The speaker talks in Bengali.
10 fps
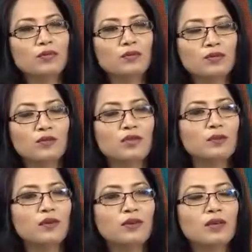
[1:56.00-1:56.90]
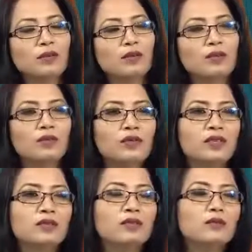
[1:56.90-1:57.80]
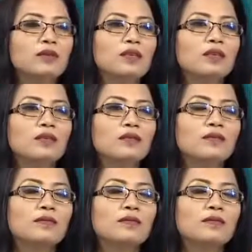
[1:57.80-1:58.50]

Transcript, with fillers: খুশকির মতো চামড়া ওঠা আমরা সোরিয়েসিস বলি